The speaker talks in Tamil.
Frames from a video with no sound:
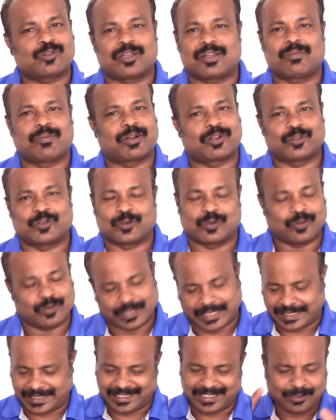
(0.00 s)
சொல்ல மறந்துடும்
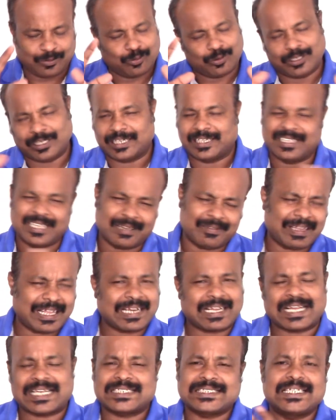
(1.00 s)
ரைட் இது விட்டுருங்க இதை
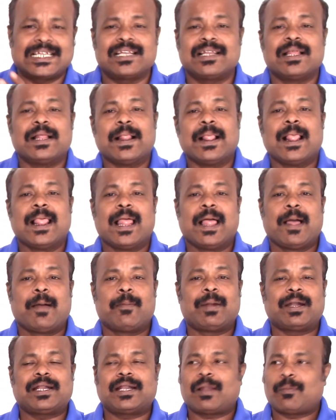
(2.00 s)
வேறு அரசியல்
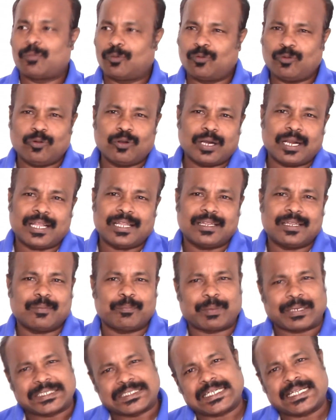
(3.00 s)
பட் நம்ம ஊரில் இந்த
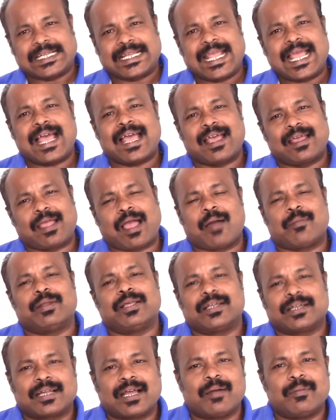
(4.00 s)
பிரச்சனை ஏன் அப்படி
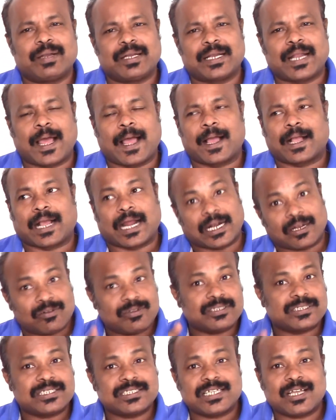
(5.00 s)
இருக்குது அப்படின்னா
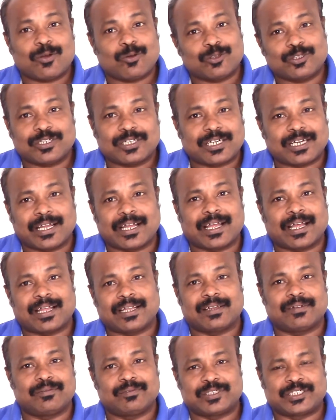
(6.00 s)
கடவுள் செஞ்சால் ஒத்துக்கிற
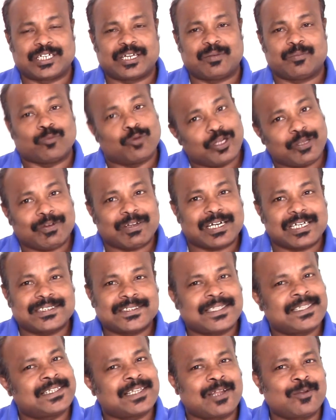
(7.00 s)
விஷயம் முனிவர்கள்
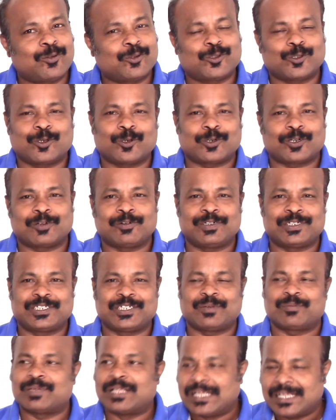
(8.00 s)
செய்தால் ஒத்துக்கொண்ட
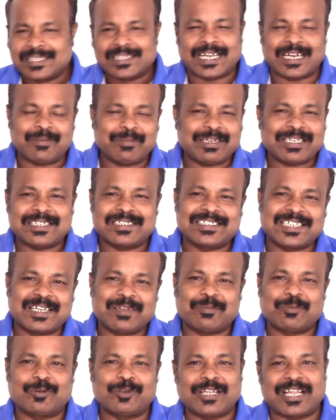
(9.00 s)
விஷயம் தனிமனிதன்
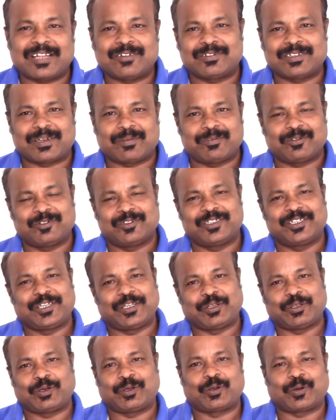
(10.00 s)
செய்யும்பொழுது அதை நம்ம வந்து
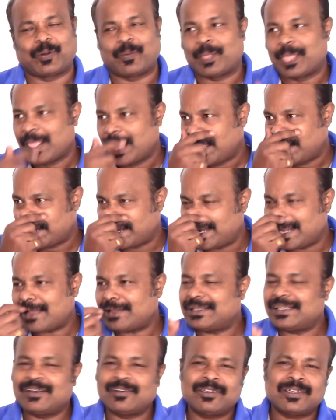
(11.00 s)
எதிர்க்கிறோம்
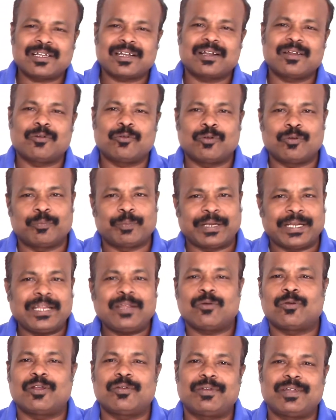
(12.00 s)
ரெண்டாவது இதில் இருக்கிற பெரிய
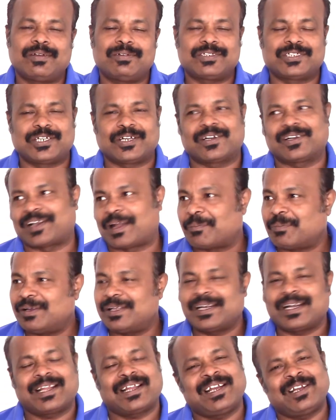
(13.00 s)
உளவியல் விஷயம்
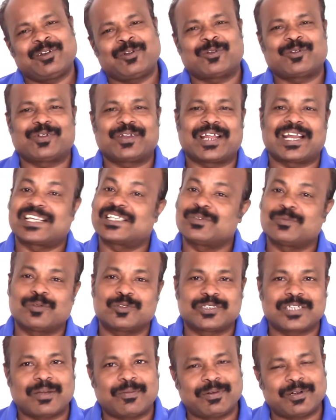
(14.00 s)
நம்மளுக்கு கிடைக்கல இன்னொருத்தர் கிடச்சி
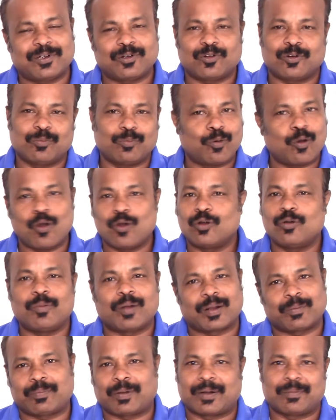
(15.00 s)
போச்சு அப்படின்ற ஒரு போங்கு
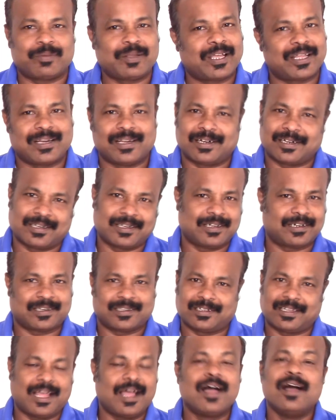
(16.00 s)
மனப்பான்மை அதில்
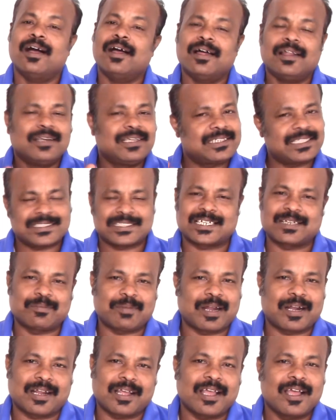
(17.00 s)
இருக்குன்றது தான்
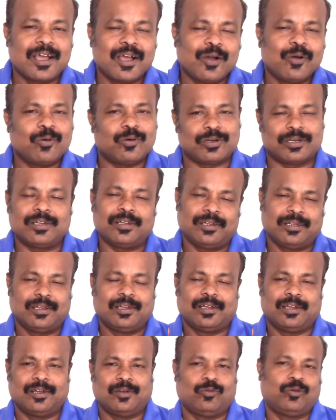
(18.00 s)
நிதர்சனமான ஒரு
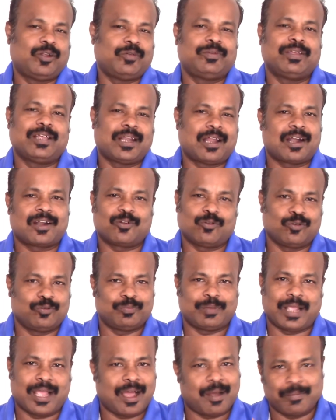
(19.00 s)
உளவியலான
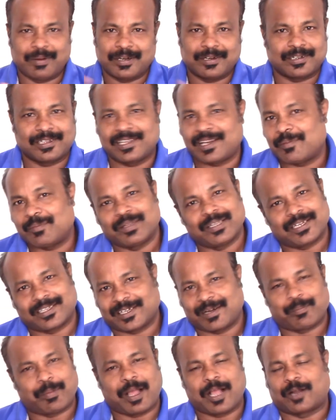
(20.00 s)
உண்மை அப்படின்றதையும் நம்ம இந்த
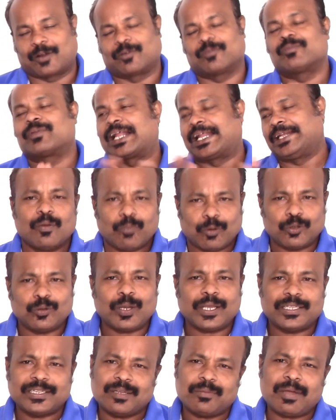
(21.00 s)
இடத்துல பார்க்கணும் ரைட்
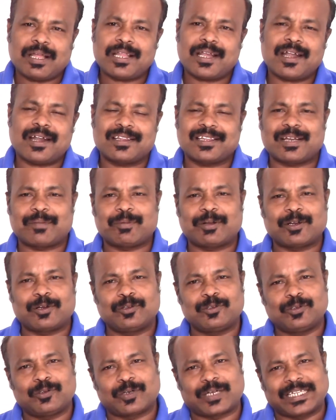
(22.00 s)
பொதுவாக இந்த மாதிரியான திரைப்படங்கள்
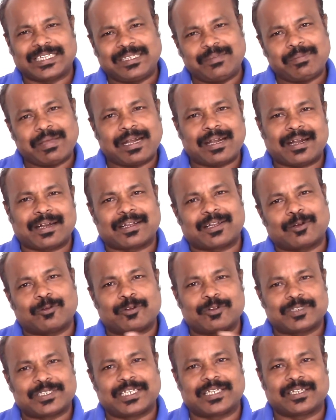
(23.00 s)
வந்து ஒரு கத்தி மேலே நடக்கிற
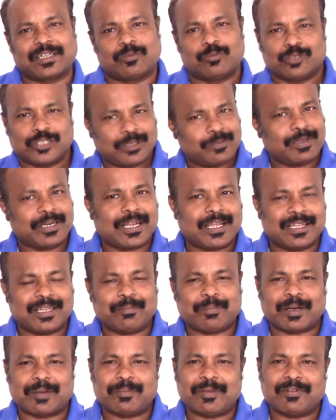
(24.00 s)
ஒரு விஷயம் தான் முதல் மரியாதை
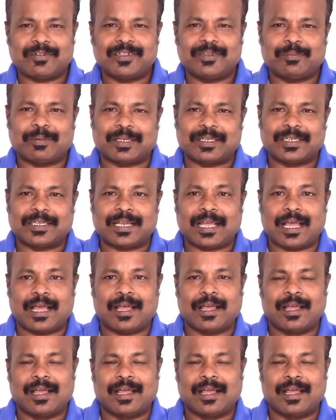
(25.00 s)
படமே வந்து பார்த்தீங்கன்னா